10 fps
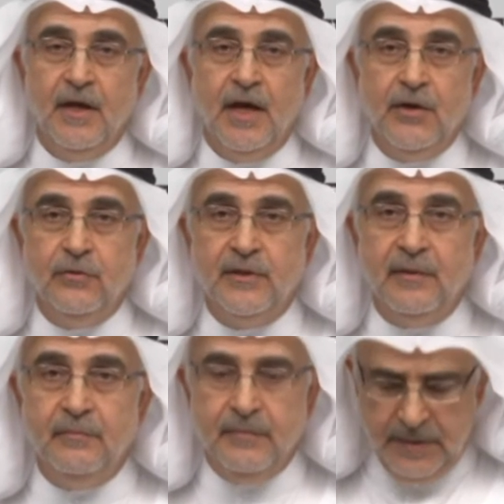حيث
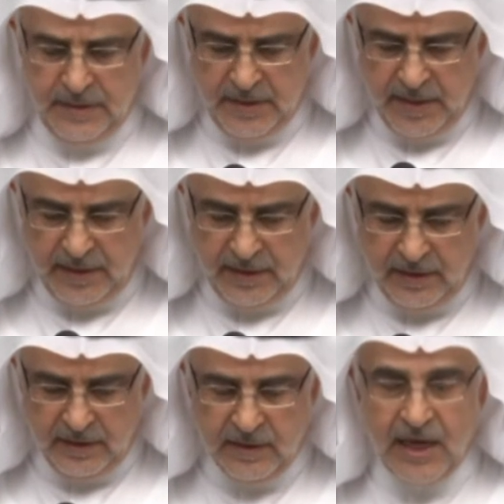تم
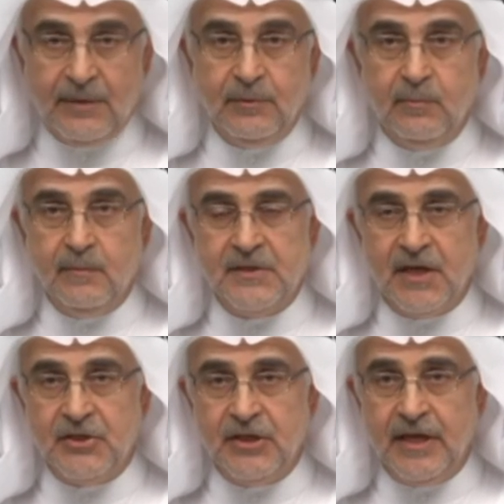يعني التعامل
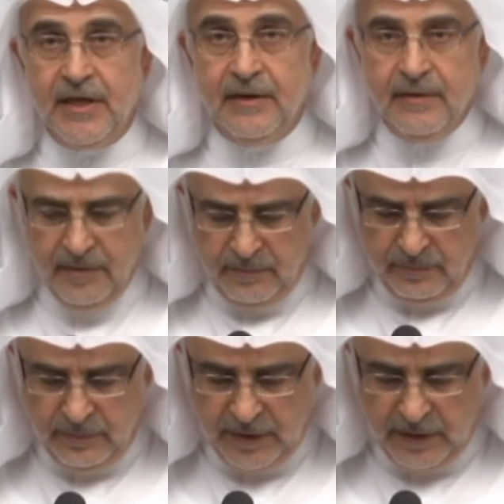بمزاجية
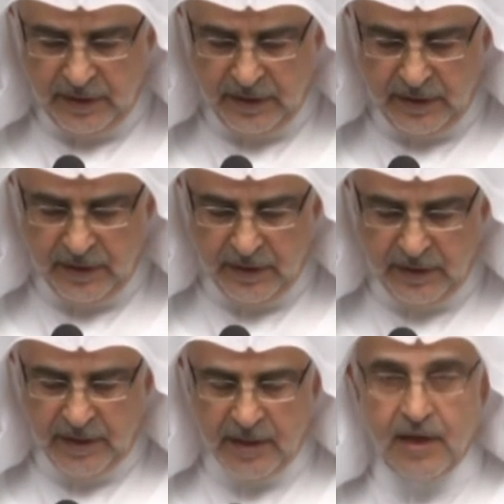
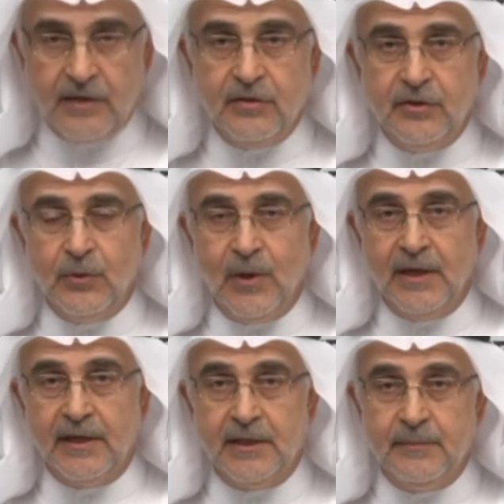بقرارات
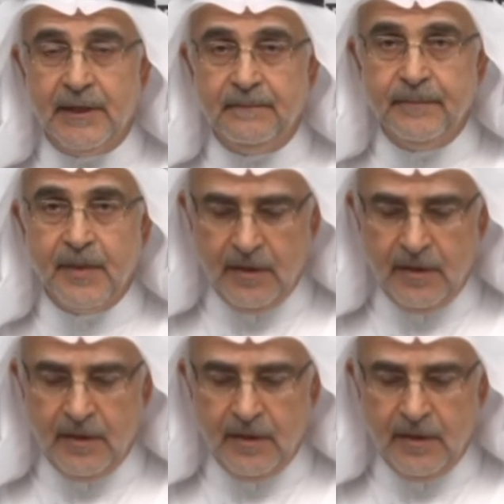ديوان الخدمة